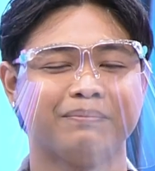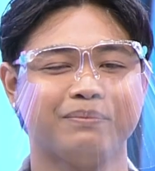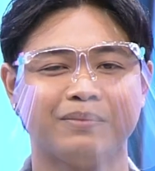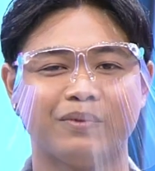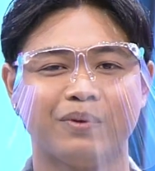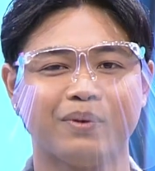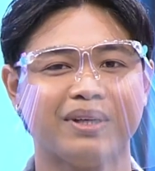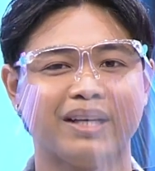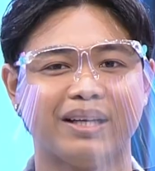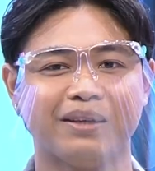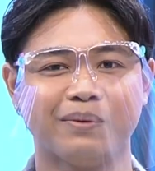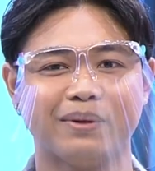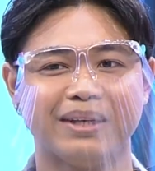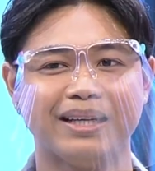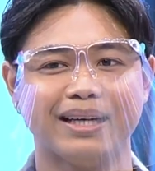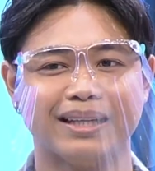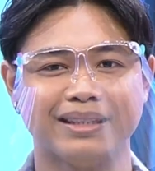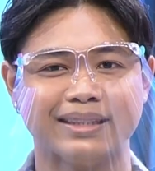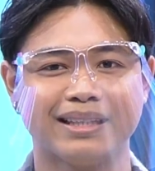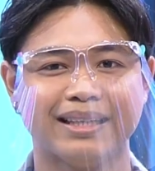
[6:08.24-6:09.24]
ยิ้มทุกเดือนทุ
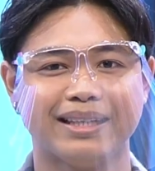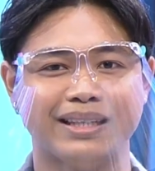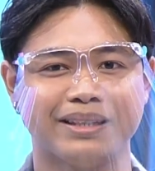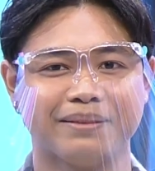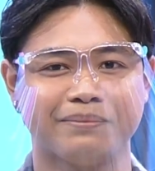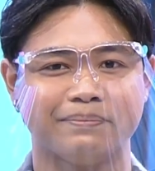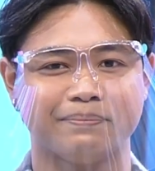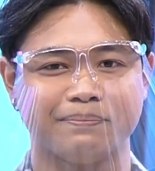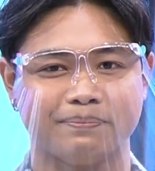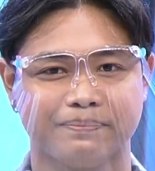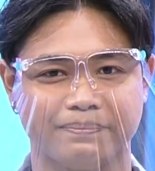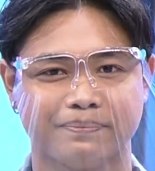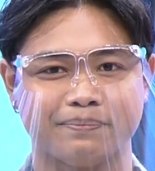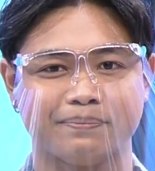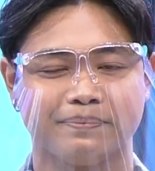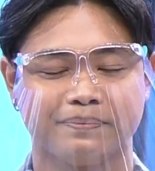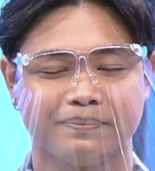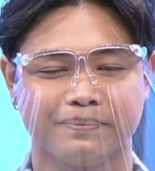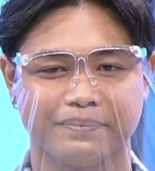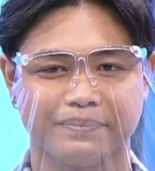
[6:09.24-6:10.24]
กเดือนทุกทีครับ
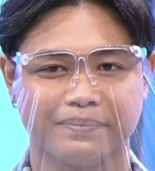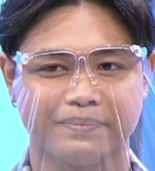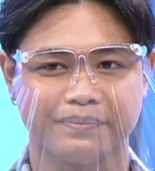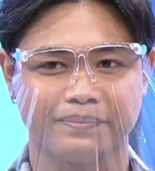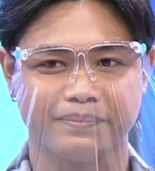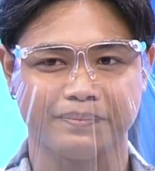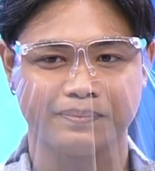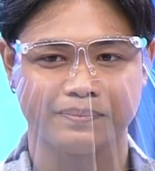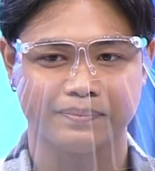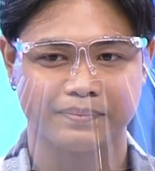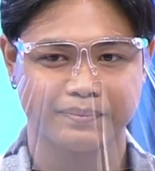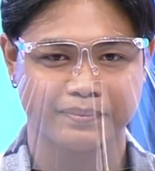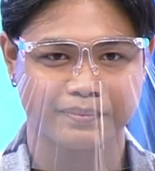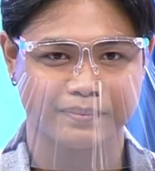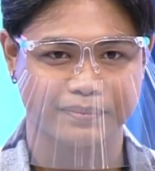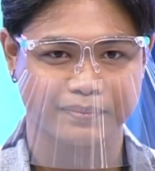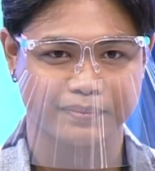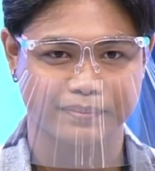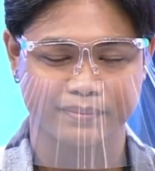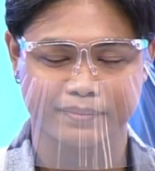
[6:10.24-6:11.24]
เค
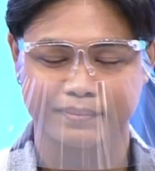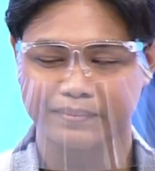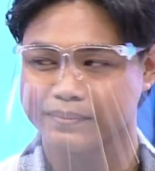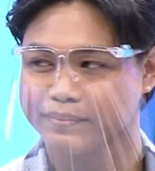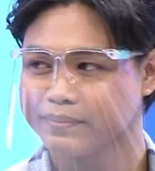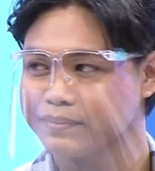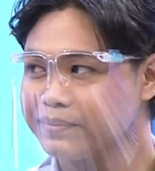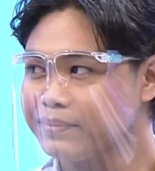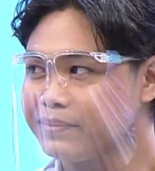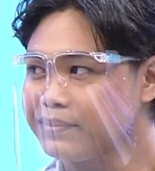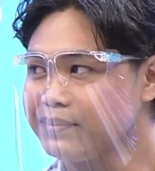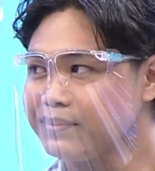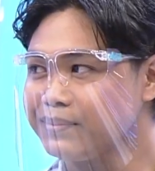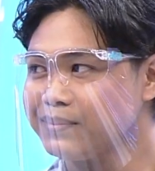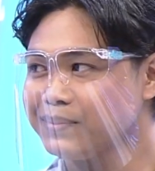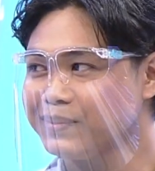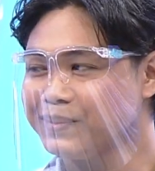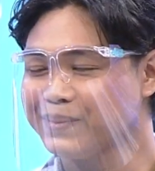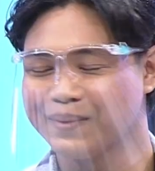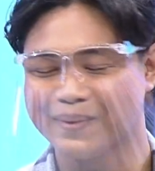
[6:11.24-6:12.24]
ยบอกรักท่านไหม
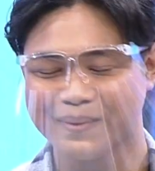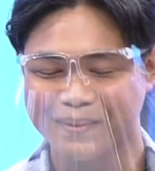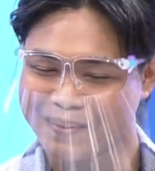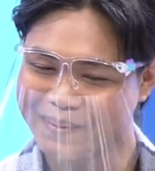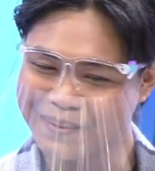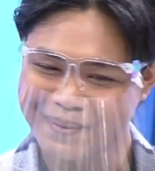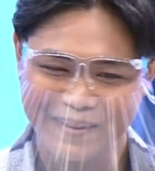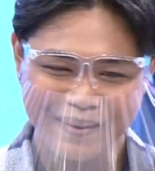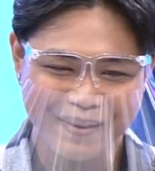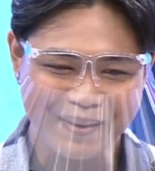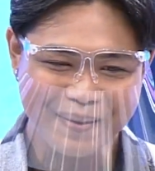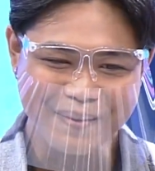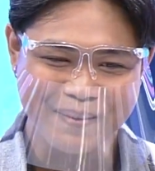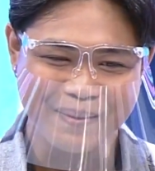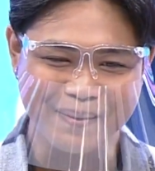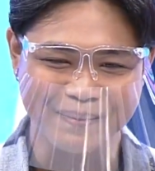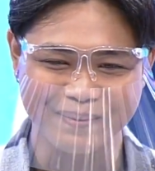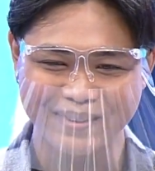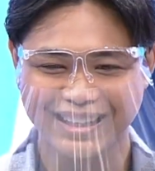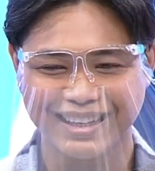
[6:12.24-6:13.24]

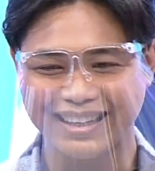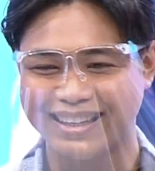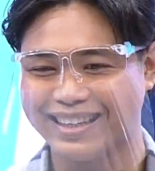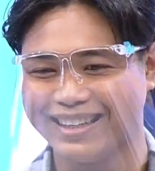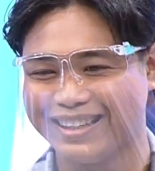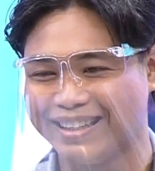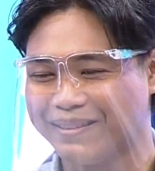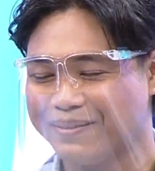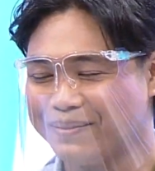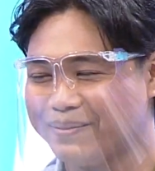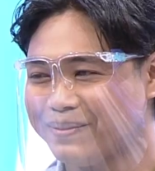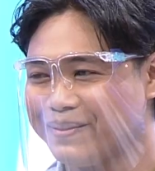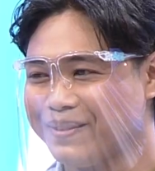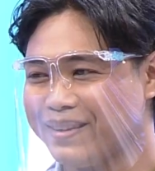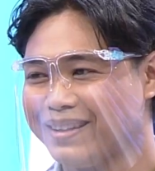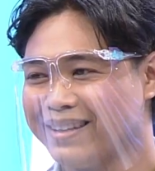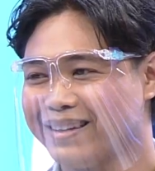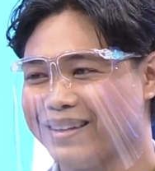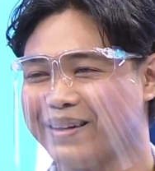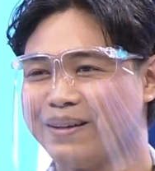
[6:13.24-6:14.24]
ผมไม่เคยนะครับ
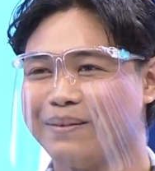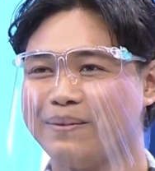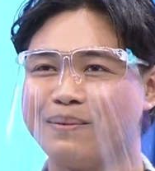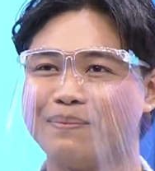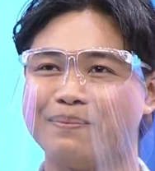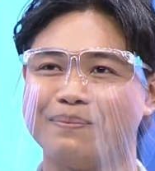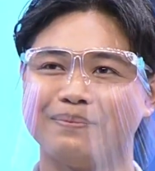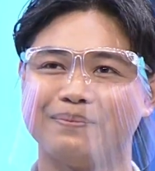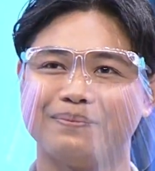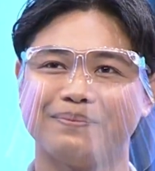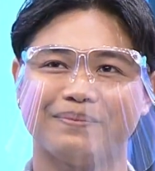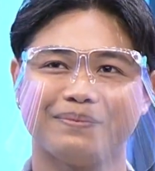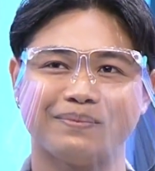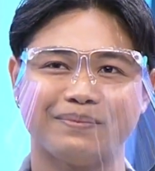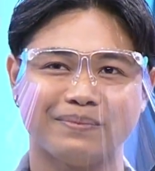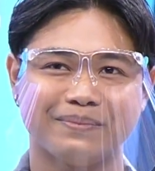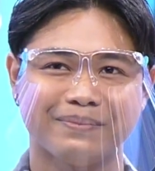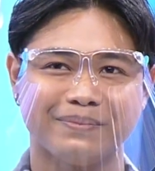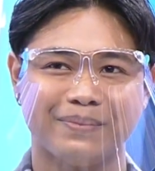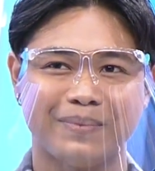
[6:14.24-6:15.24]
คือแบบ
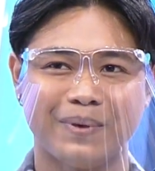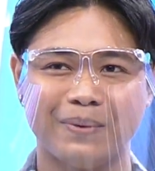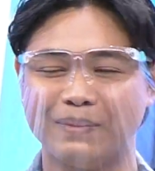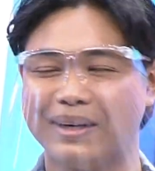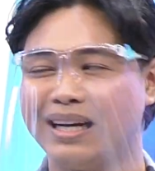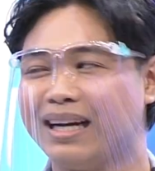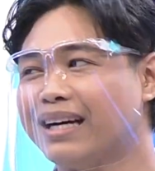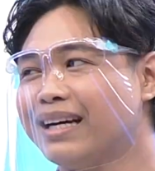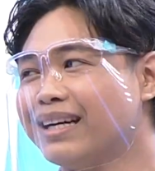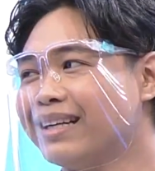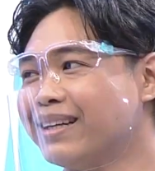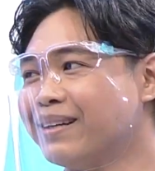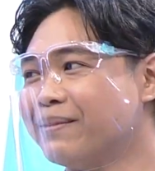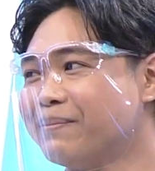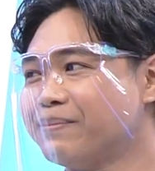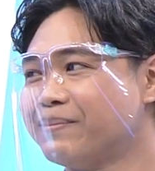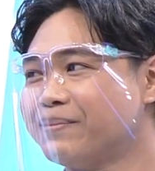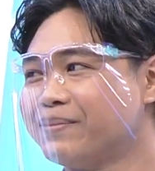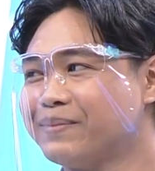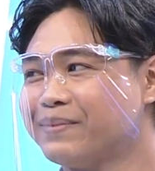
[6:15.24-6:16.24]
ผมเขิ
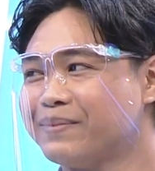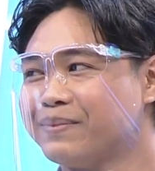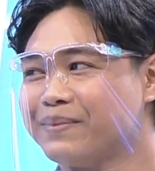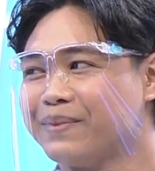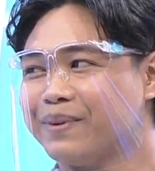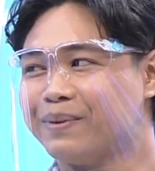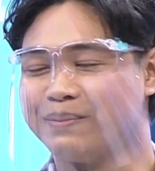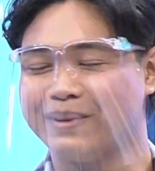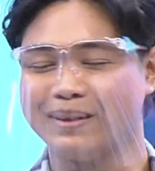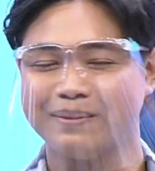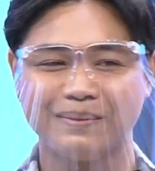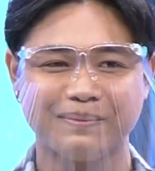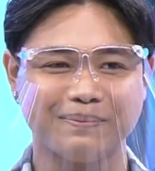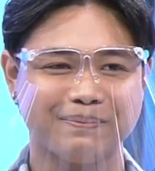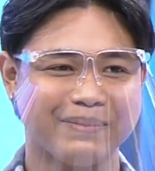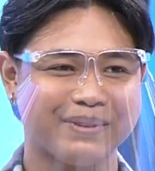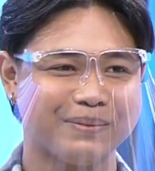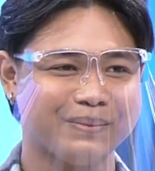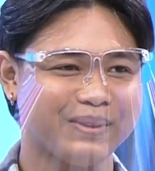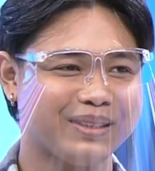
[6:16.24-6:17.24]
นะครับ ผมเป็น
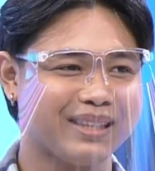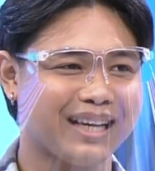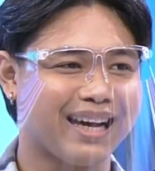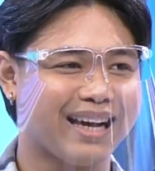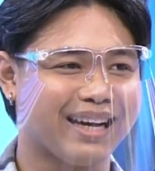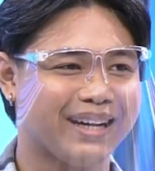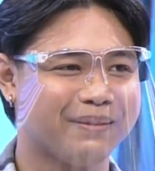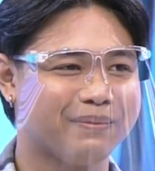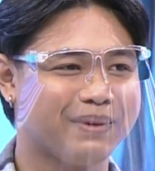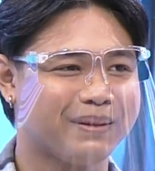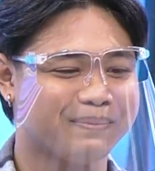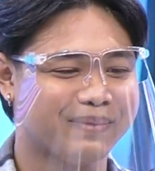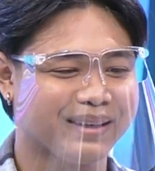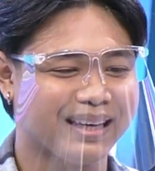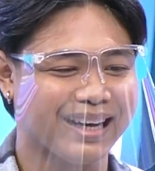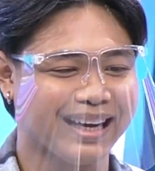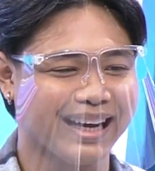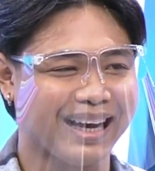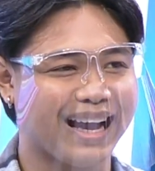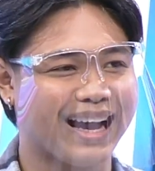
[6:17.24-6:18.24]
เป็นผู้ชายแล้วแบบ
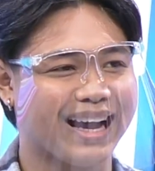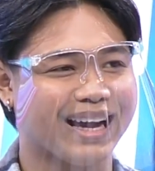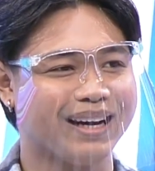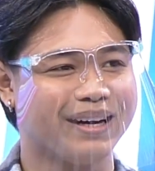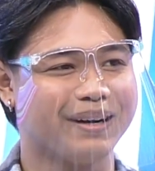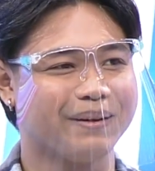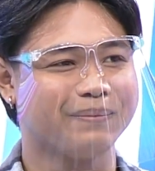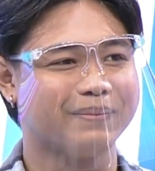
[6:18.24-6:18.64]
แข็งๆ